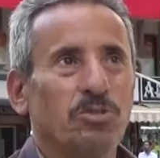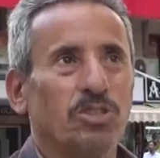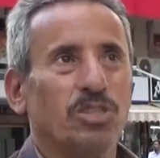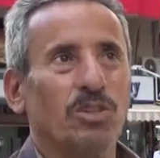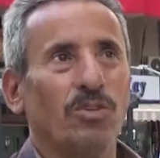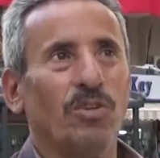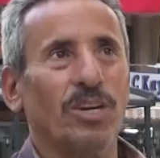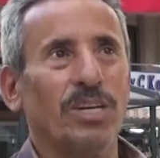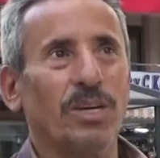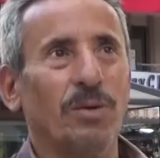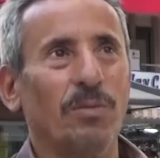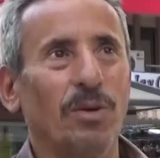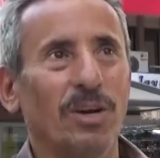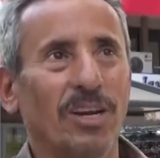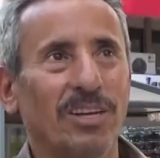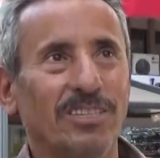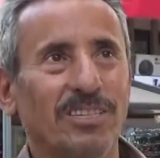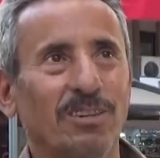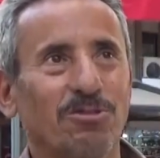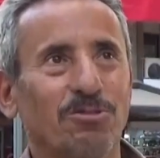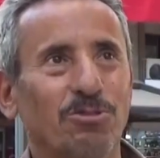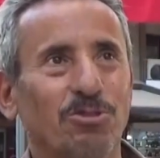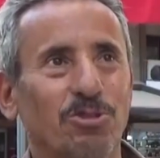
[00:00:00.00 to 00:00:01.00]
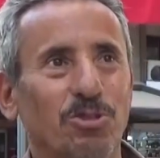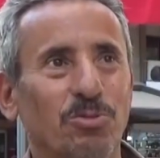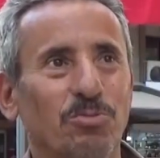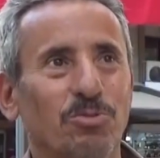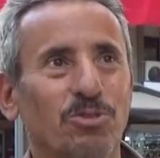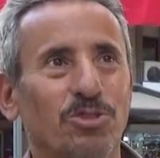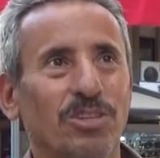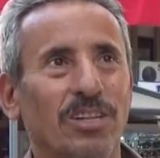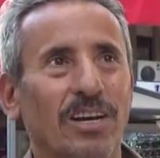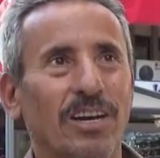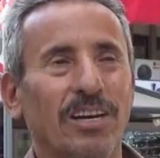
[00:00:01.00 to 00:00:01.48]
Mustafa Kemal
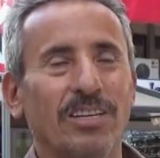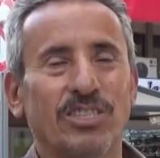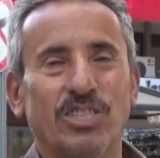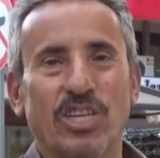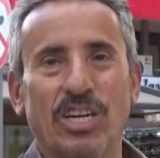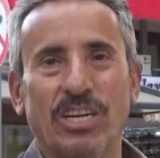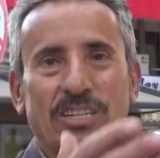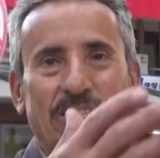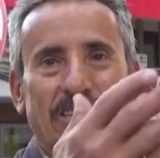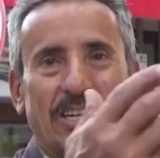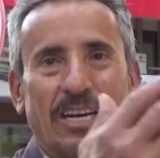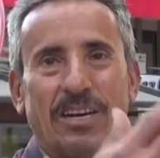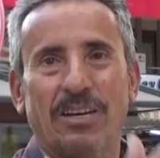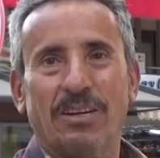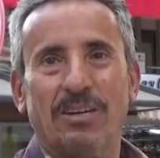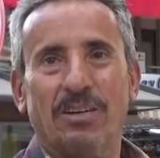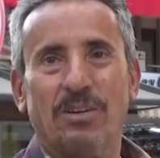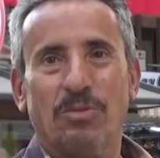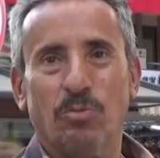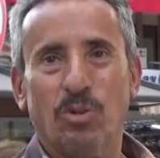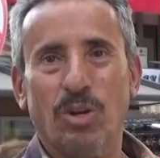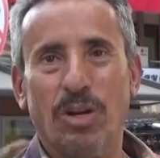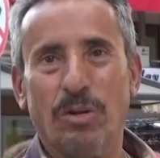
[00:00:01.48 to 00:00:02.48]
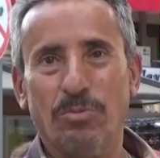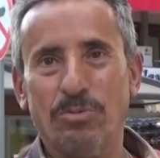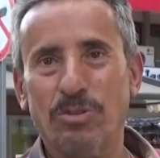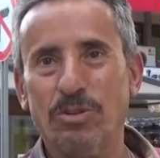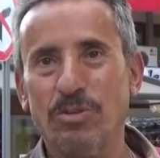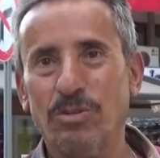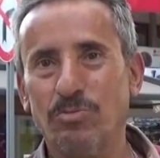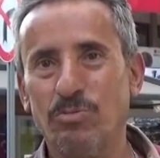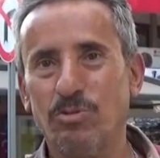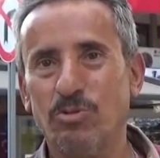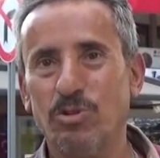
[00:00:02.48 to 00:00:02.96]
Atatürk'ümüzü müziğinden, en şekilde böyle bir
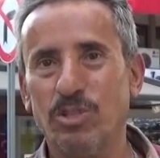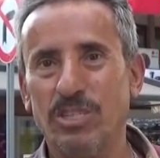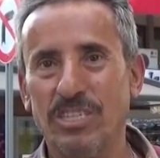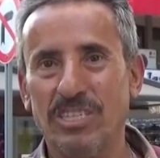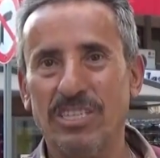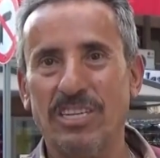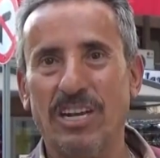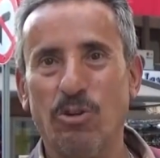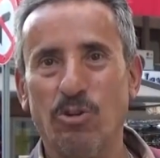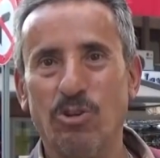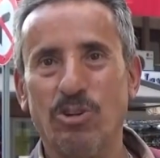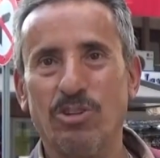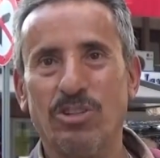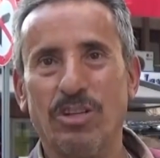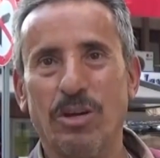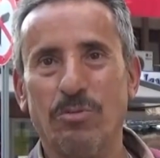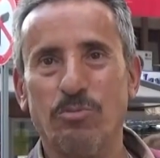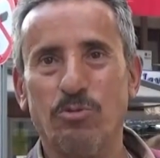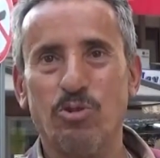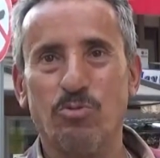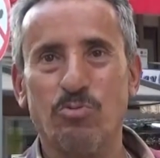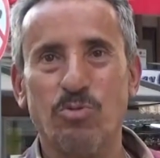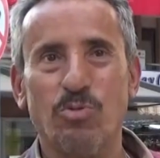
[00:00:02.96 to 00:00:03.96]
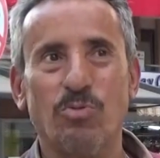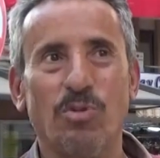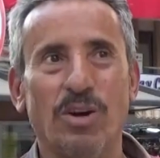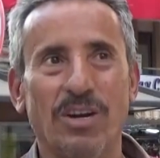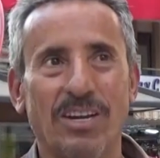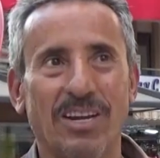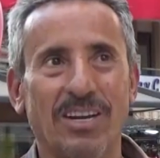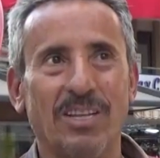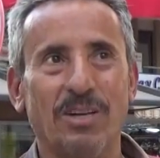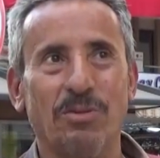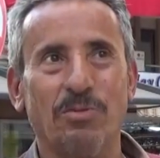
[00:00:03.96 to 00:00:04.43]
yine onu da büyük bir
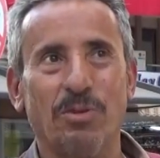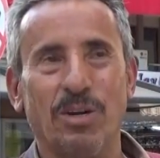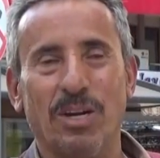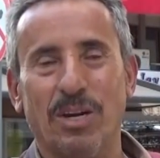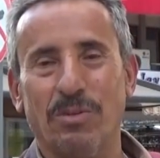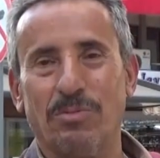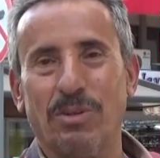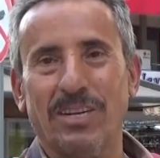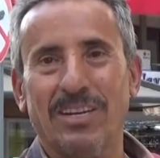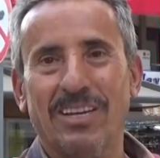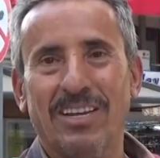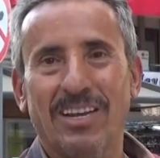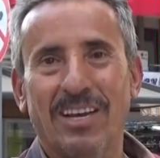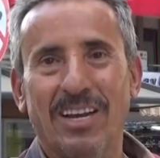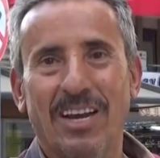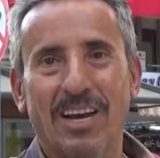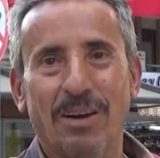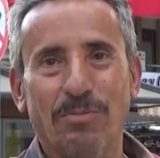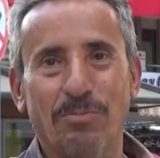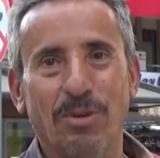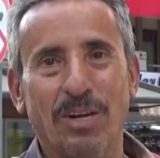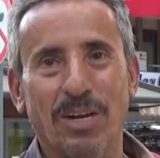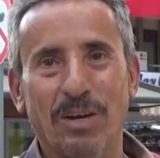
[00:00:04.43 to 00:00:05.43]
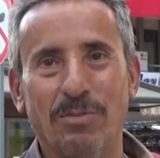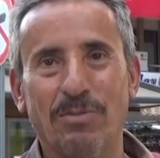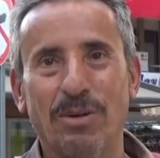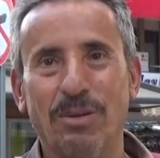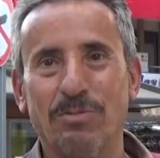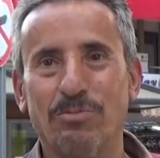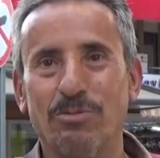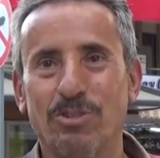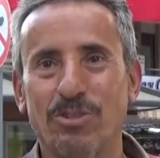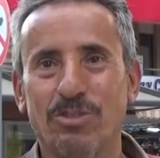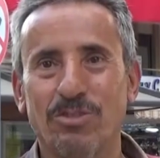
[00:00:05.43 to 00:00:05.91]
bayrakla beraber hep
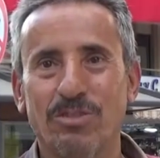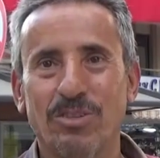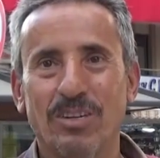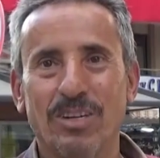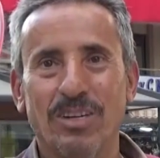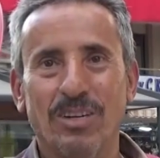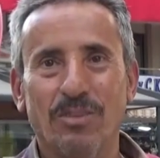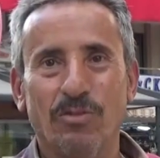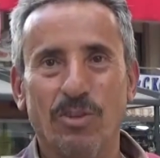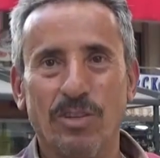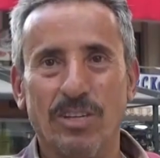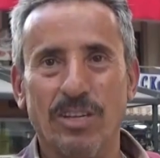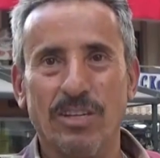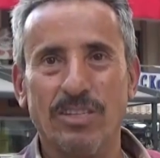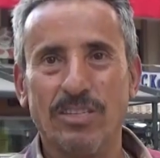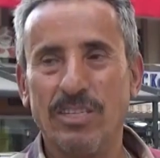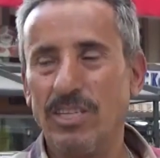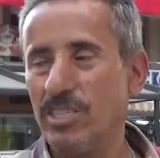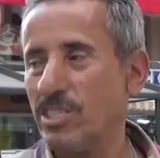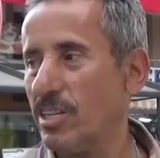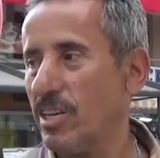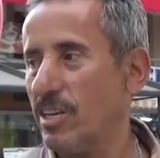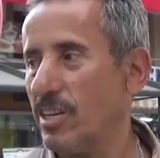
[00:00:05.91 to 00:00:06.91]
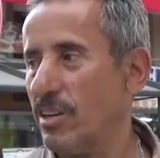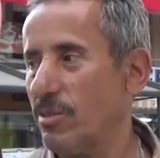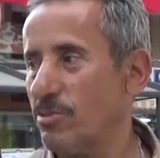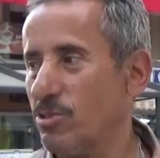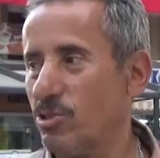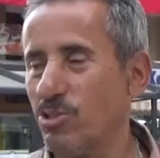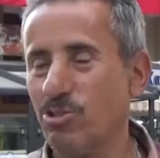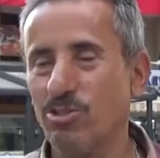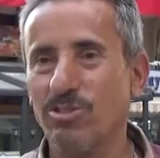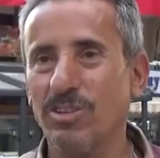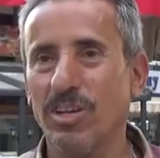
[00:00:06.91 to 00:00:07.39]
beraber bütün vatandaşlarla,
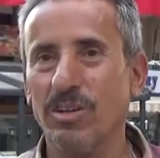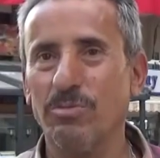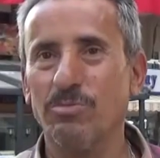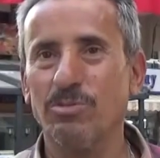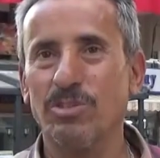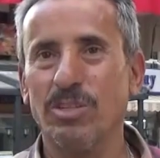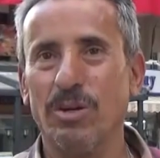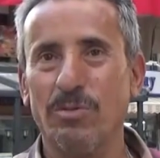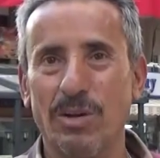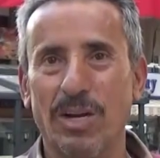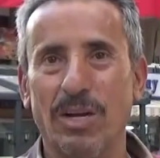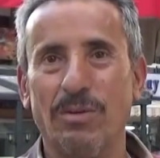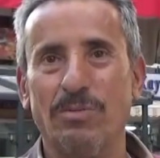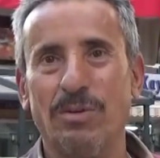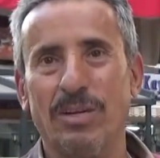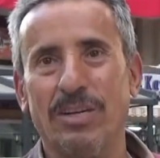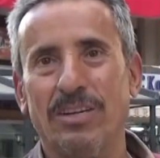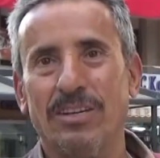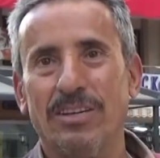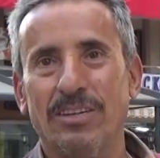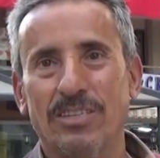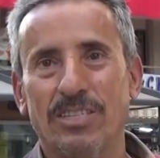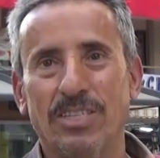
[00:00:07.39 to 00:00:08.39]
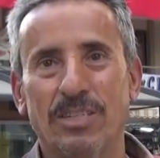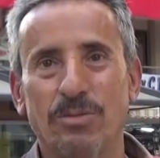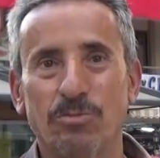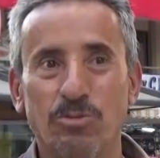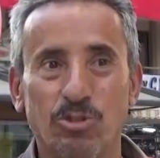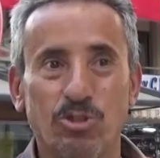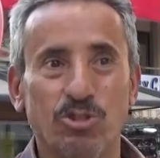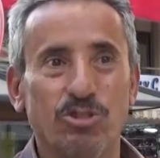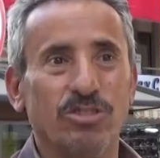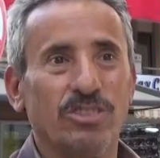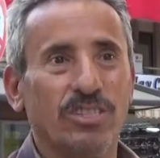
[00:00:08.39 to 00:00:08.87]
çocuklarımızla beraber
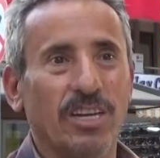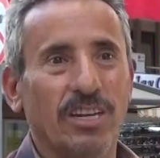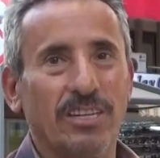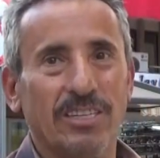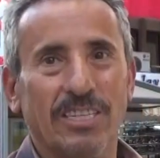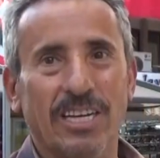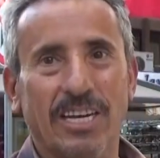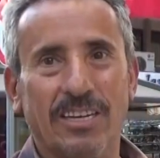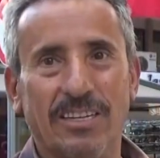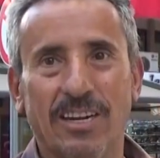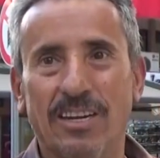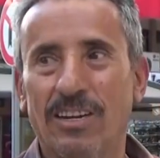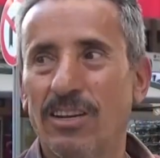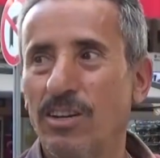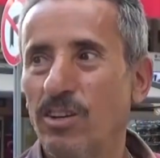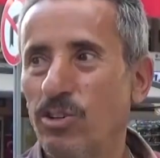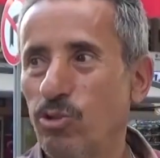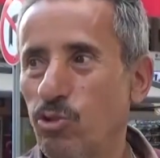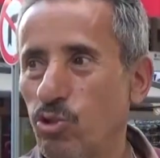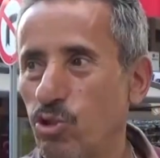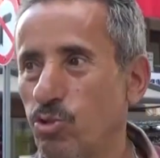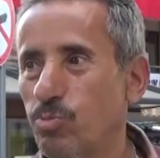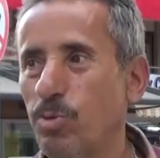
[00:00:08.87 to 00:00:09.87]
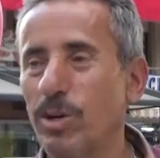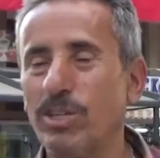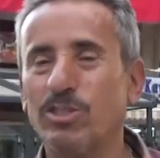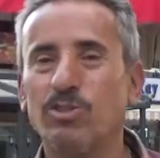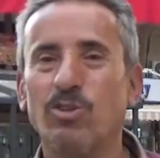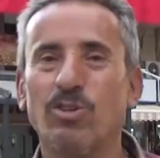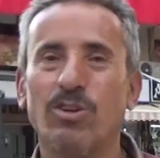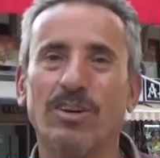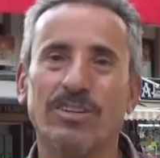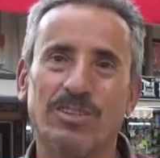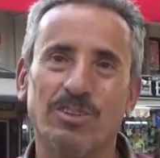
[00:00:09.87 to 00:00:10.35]
23 Nisan'ı tekrar 105
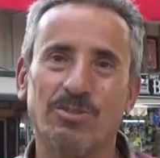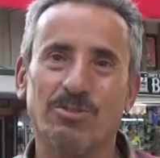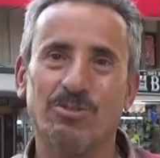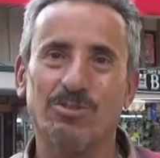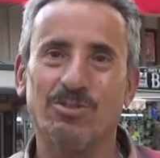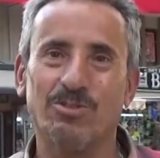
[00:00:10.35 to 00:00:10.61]
sokakta